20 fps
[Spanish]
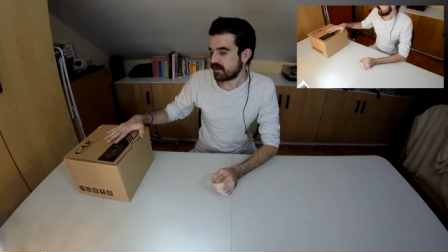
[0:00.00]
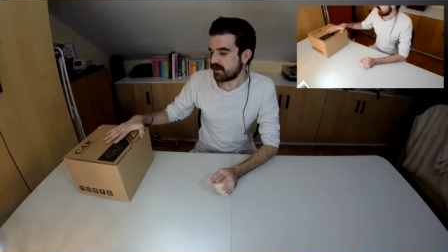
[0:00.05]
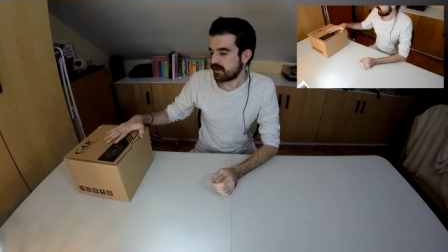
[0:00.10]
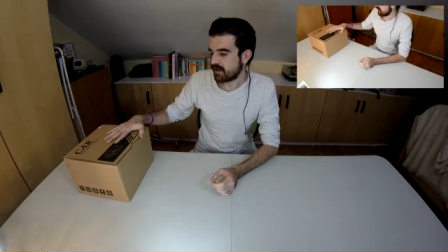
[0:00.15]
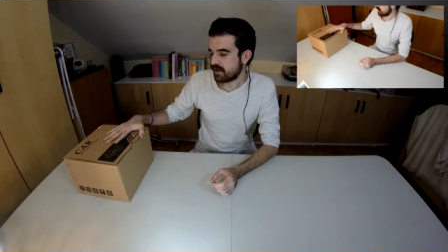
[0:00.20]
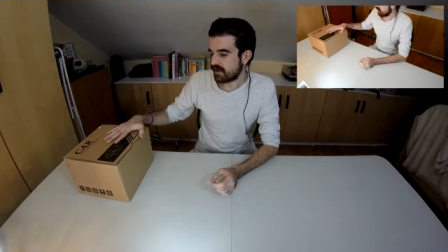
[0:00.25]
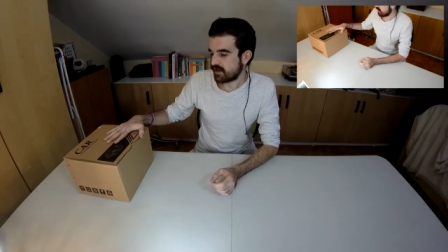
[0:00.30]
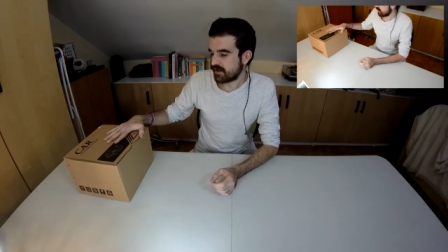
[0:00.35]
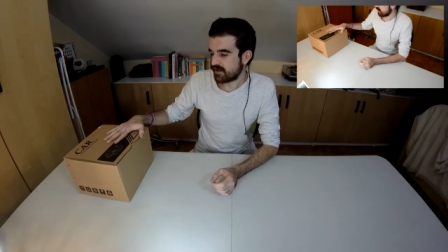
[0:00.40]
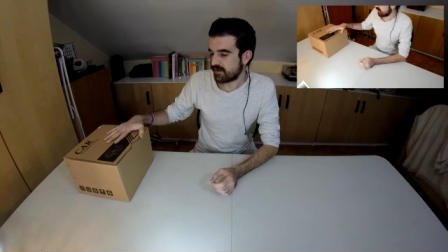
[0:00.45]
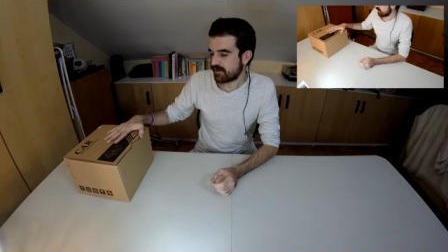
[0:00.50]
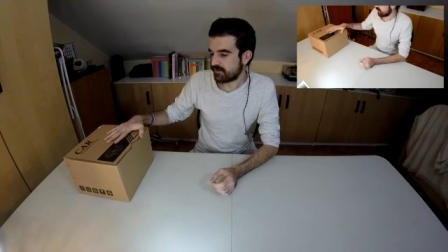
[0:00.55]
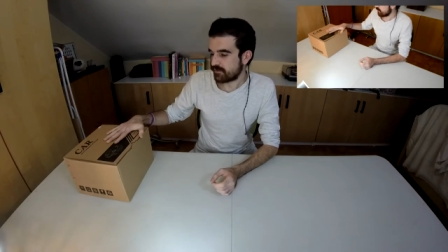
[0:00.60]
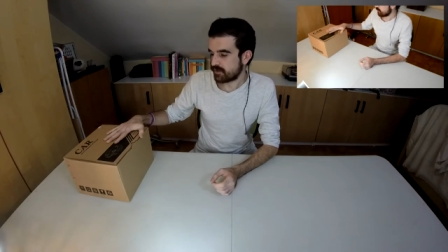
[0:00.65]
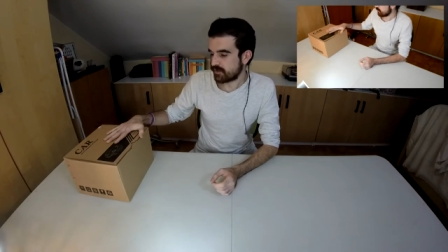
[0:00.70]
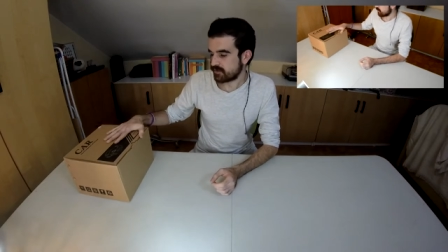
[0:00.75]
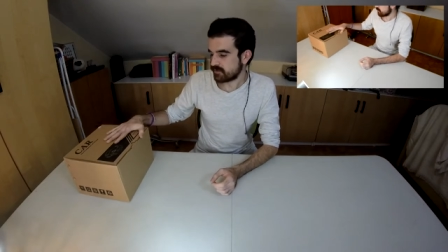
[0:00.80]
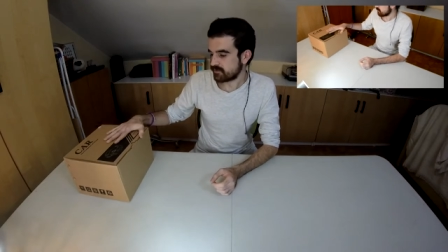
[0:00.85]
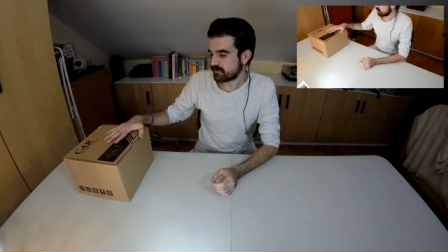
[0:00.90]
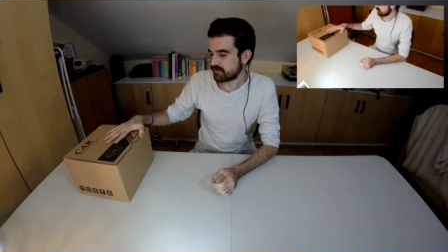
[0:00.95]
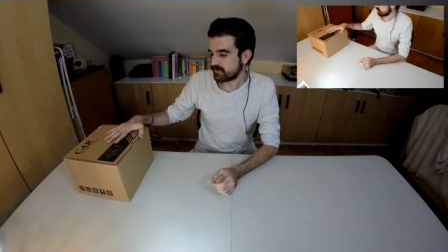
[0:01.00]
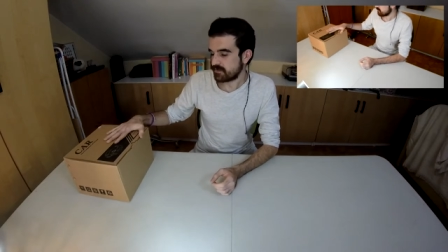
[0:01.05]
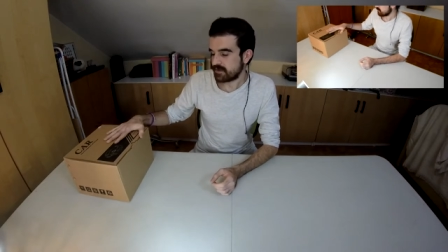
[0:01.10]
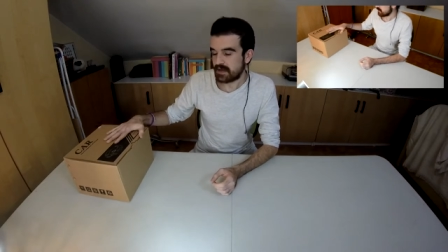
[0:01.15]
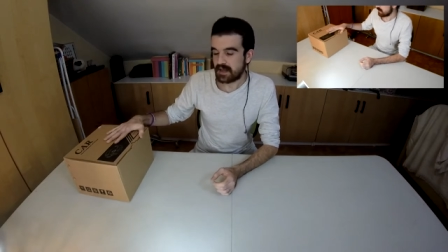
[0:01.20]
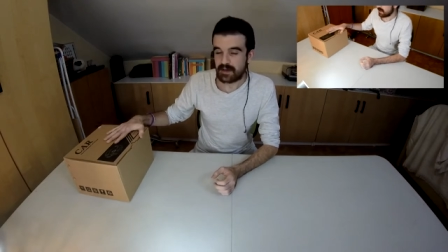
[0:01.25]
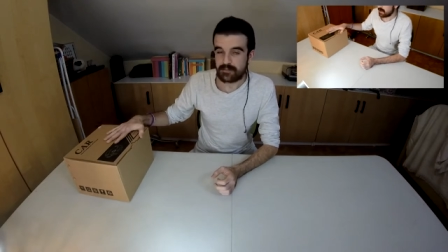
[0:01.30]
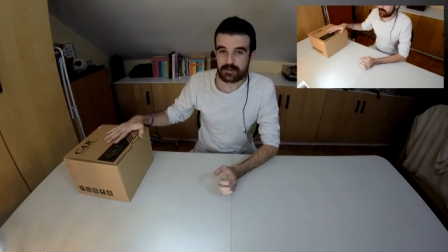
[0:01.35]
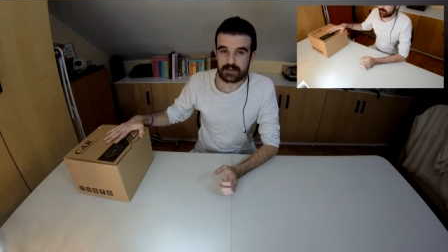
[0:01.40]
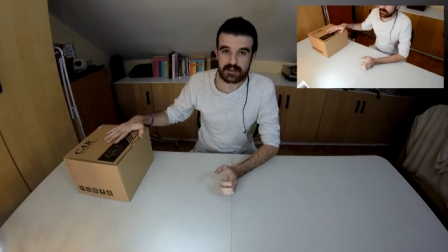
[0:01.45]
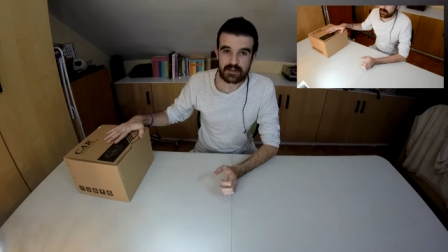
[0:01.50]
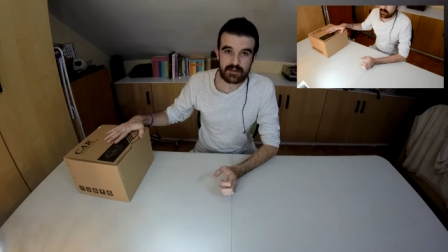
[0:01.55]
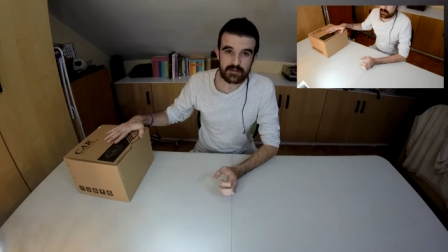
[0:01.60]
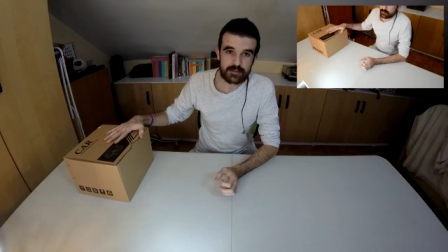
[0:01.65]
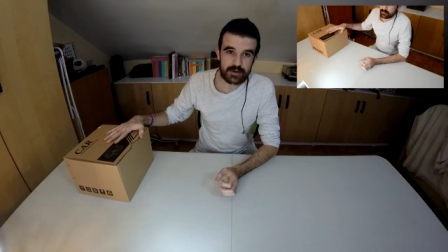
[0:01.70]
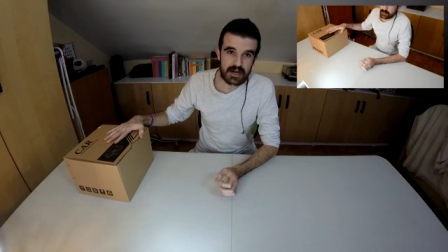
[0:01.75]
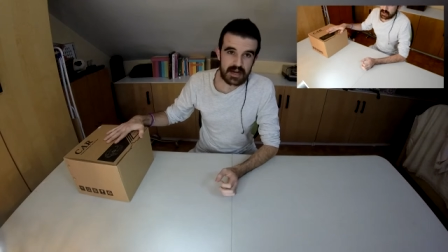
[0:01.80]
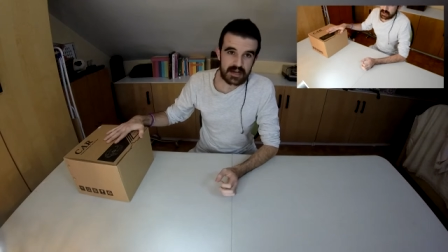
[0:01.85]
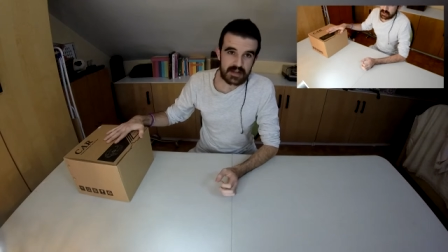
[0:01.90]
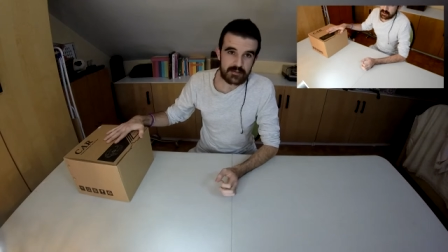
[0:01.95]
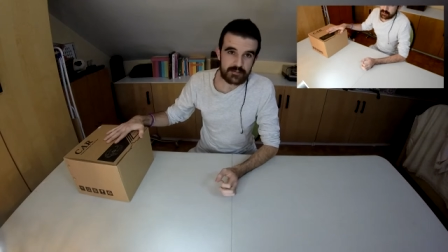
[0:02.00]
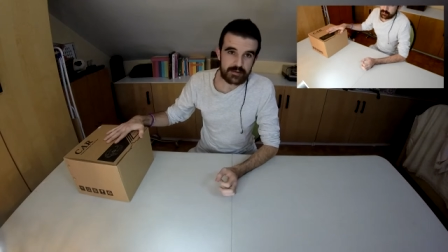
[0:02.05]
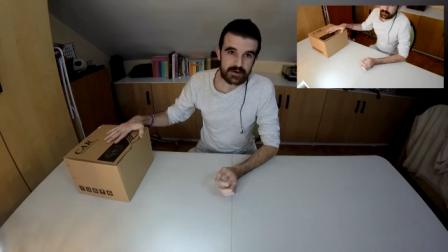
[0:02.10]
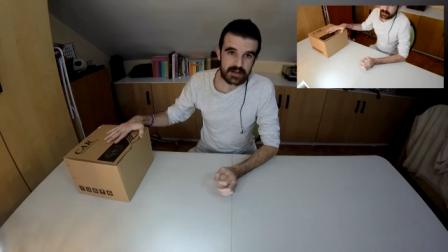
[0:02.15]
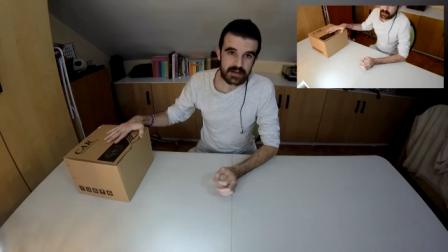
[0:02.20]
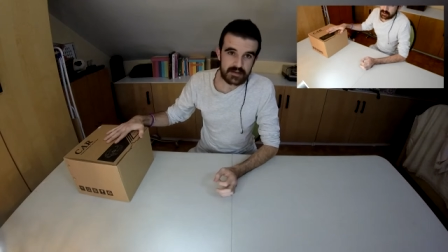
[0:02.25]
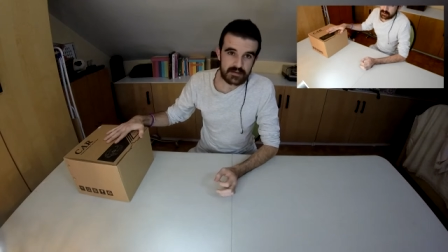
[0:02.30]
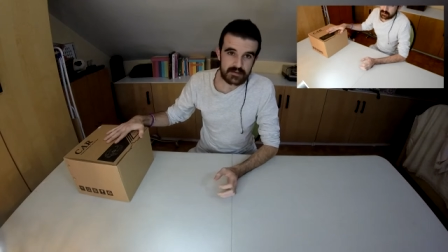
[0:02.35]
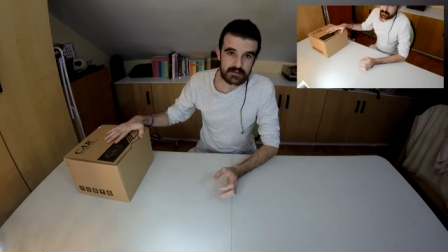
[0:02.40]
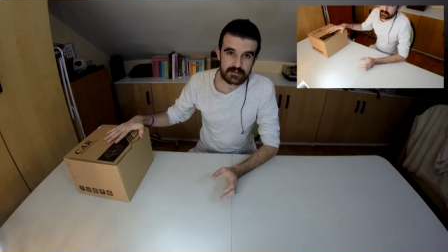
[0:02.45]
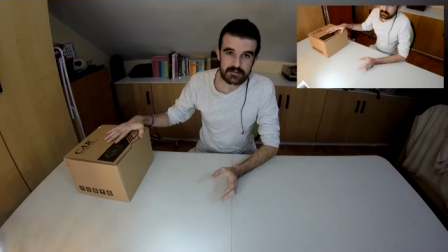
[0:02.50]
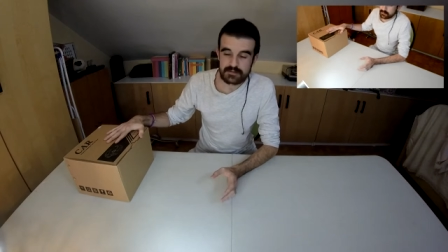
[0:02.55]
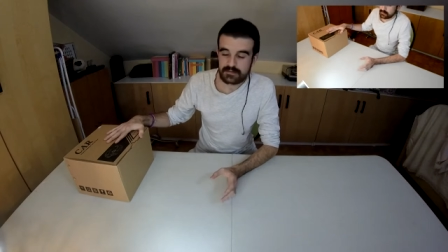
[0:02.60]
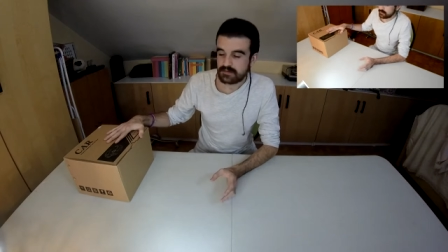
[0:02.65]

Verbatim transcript: Eh, bueno, la he pedido por AliExpress,